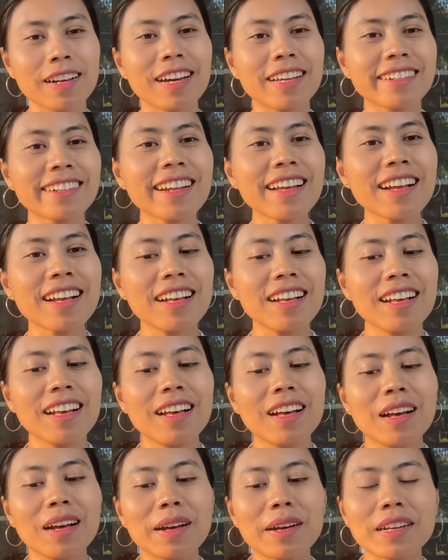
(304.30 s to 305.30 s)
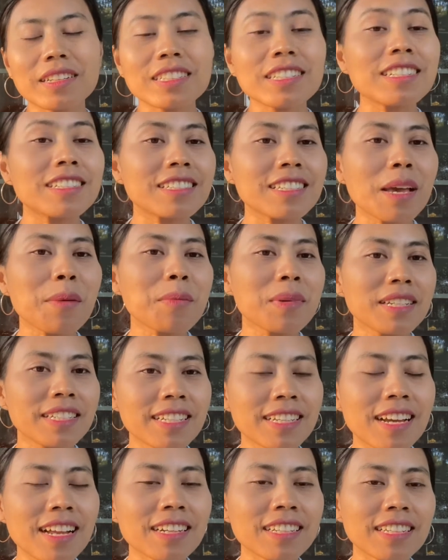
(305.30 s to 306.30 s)
karena selesai
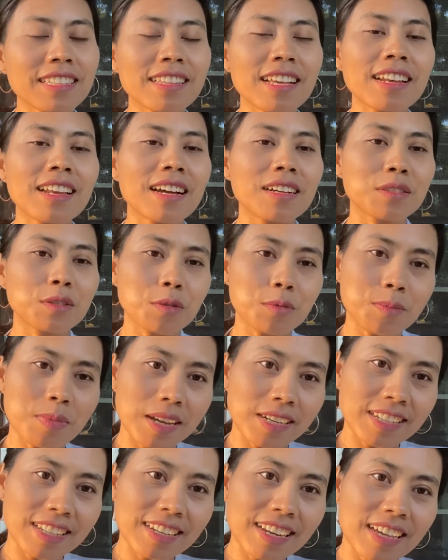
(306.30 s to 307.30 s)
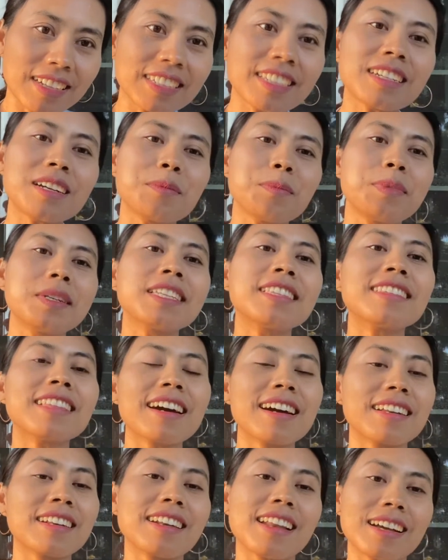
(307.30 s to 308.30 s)
medical kita langsung balik lagi ke
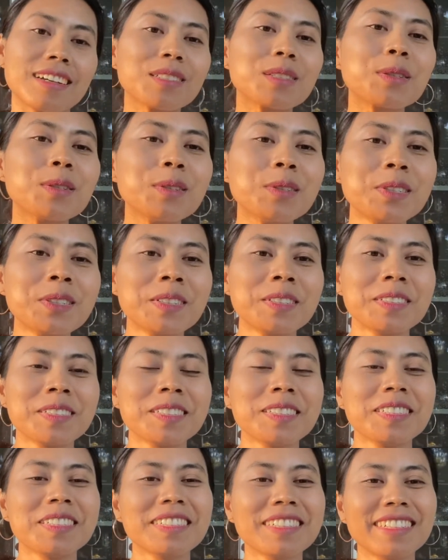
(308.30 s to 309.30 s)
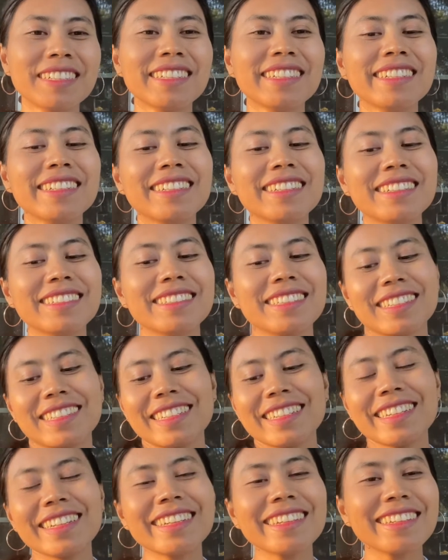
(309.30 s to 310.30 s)
Blitar langsung
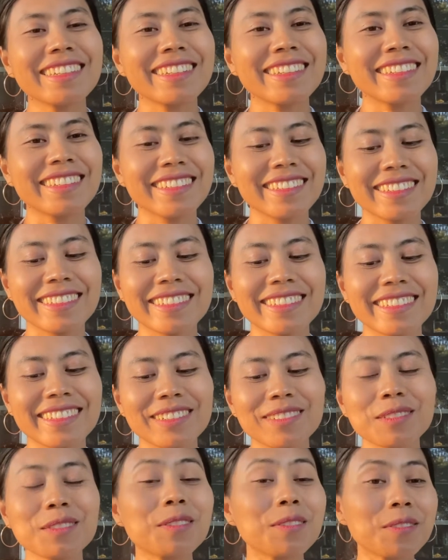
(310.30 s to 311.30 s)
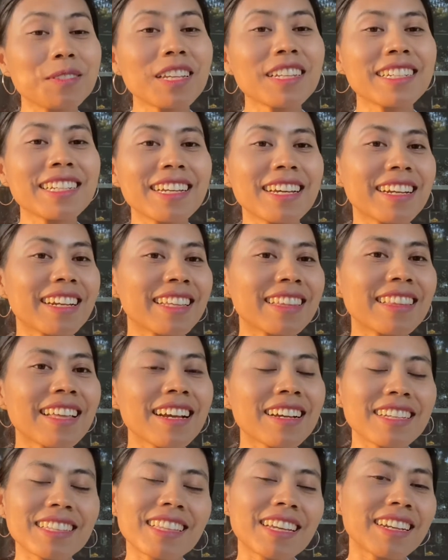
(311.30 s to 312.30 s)
jadi untungnya di
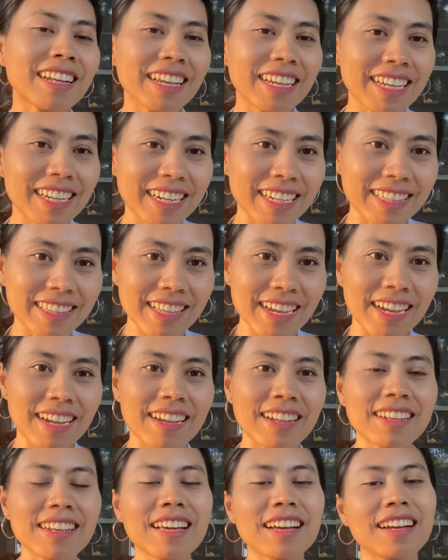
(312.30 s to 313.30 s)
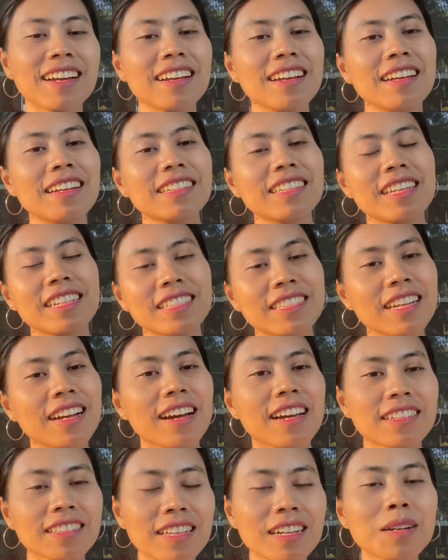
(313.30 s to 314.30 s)
kereta kita naik kereta lah dari
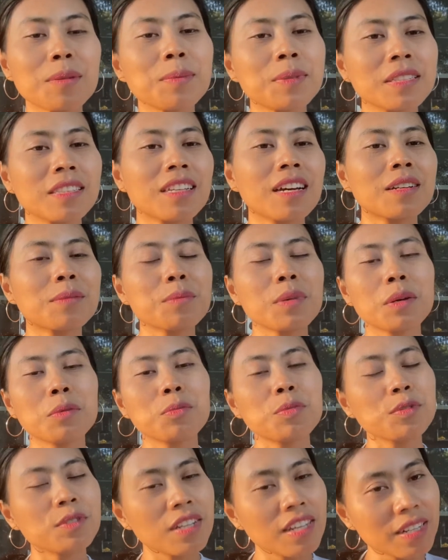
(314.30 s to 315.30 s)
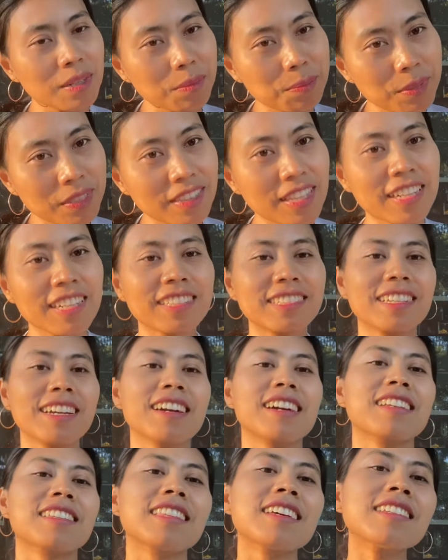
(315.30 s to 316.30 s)
Jakarta ke Blitar maupun dari Blitar ke
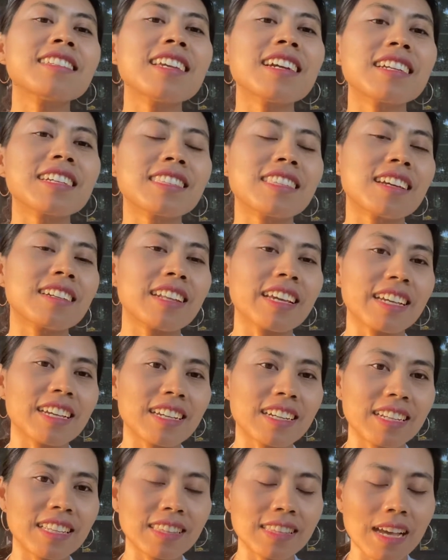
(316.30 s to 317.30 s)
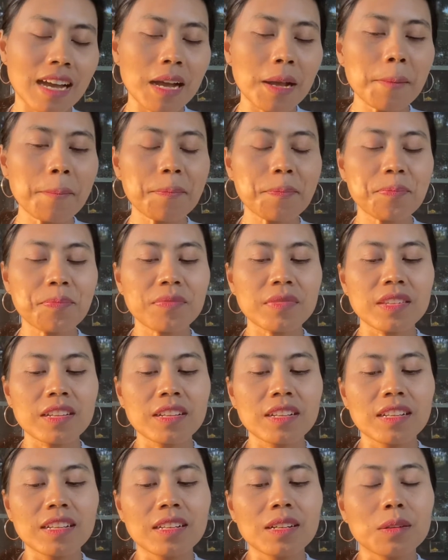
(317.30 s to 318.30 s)
Jakartanya kita naik kereta
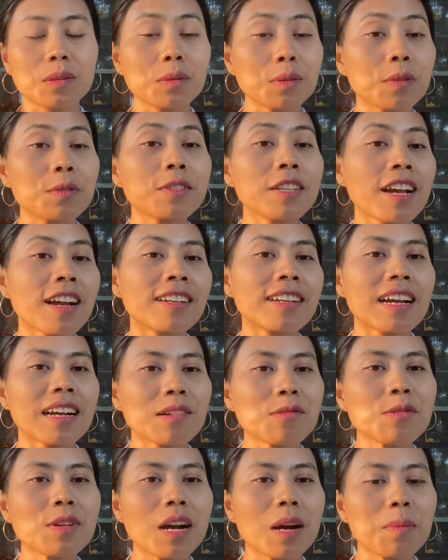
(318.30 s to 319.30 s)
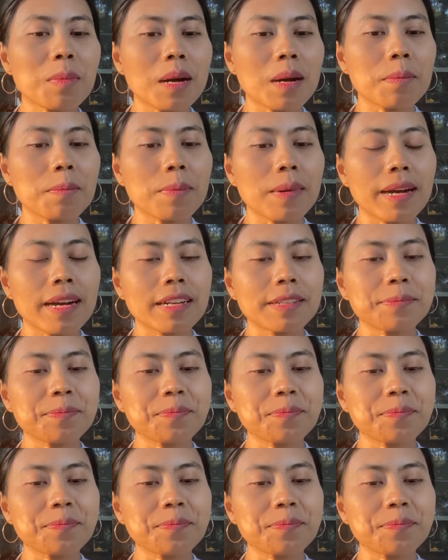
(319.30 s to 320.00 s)
untungnya anakku nggak apa-apa